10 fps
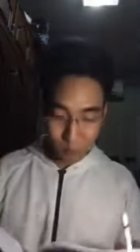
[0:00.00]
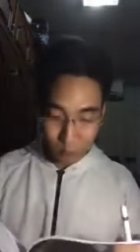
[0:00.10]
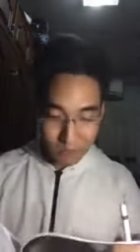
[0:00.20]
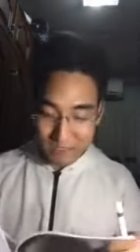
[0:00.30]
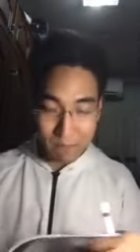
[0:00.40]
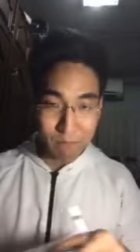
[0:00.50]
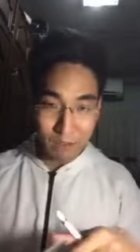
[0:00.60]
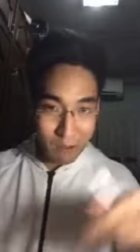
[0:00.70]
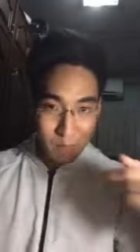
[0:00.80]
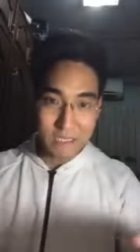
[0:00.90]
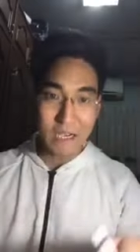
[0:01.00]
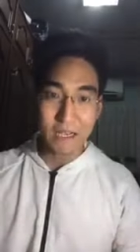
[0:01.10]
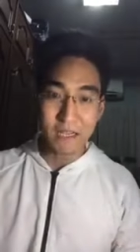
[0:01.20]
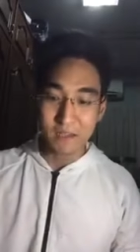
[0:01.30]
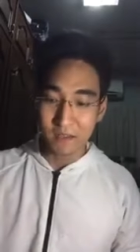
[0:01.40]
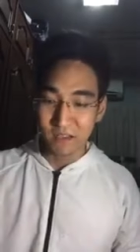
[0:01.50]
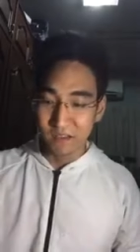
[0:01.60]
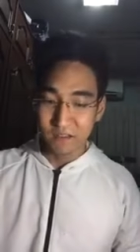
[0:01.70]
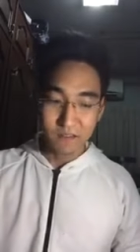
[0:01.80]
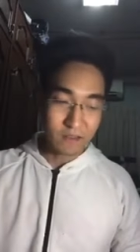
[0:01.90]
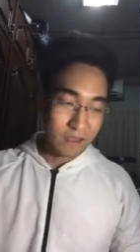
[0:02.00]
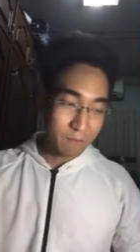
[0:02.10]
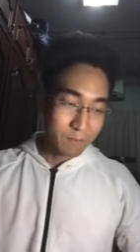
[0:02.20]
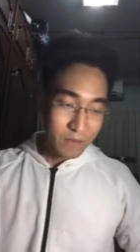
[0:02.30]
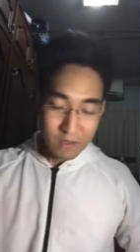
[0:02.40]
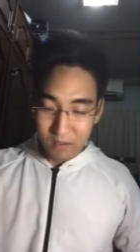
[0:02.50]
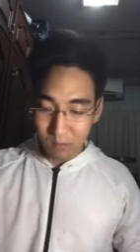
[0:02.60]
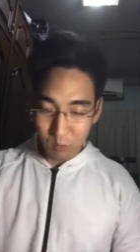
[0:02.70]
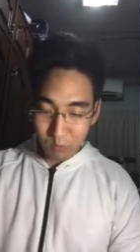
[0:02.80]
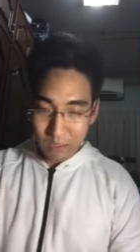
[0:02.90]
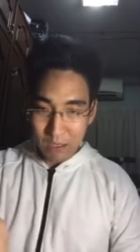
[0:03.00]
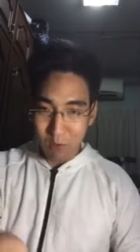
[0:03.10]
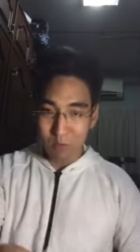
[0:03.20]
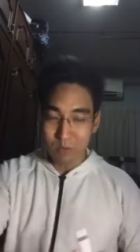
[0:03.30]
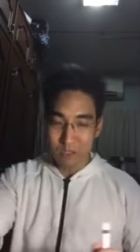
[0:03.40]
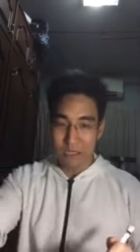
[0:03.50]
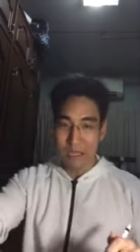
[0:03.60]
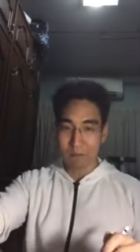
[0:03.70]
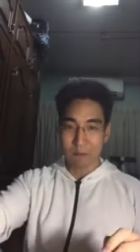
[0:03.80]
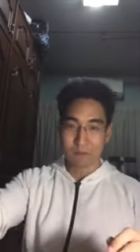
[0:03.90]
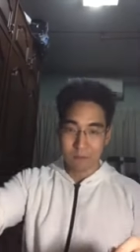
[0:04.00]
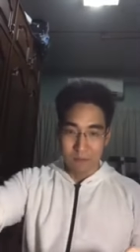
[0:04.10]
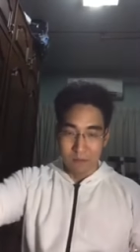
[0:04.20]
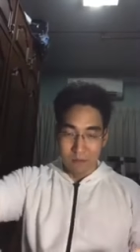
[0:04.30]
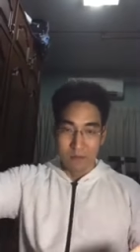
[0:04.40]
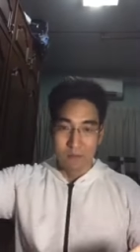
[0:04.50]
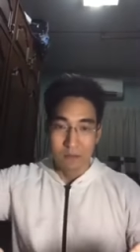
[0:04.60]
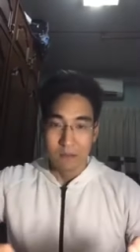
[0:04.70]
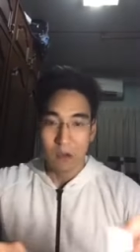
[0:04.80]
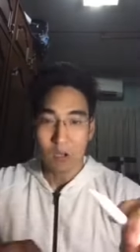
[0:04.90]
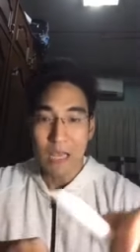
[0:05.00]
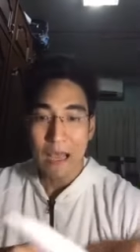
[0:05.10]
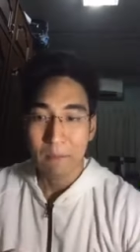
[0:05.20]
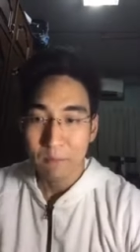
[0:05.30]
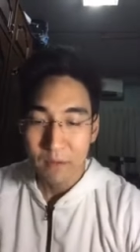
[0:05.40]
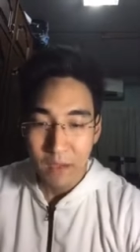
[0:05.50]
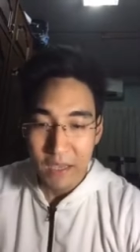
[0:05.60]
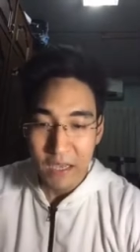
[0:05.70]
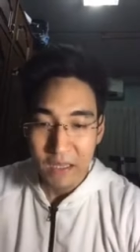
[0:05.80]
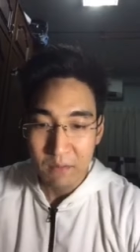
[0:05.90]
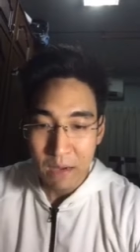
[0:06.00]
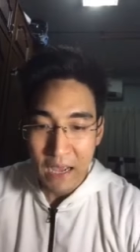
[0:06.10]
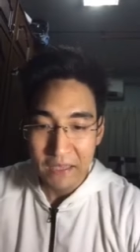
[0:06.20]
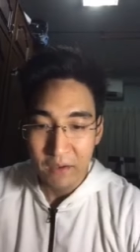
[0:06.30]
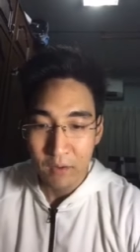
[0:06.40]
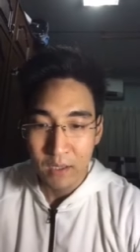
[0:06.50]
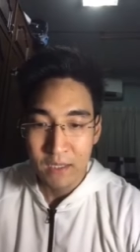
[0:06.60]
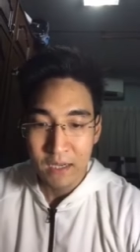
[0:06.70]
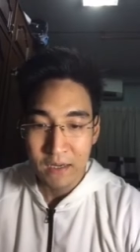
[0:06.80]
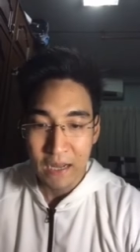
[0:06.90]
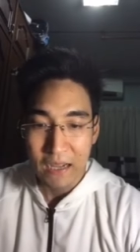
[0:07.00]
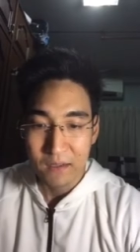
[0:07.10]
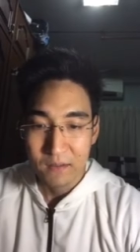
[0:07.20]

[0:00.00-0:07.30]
ดูแล้วจำแล้วเอาไปใช้ได้เลยนะครับสมมุติว่าเราจะทำข้อถามให้อธิบายเกี่ยวกับเรื่องหลัก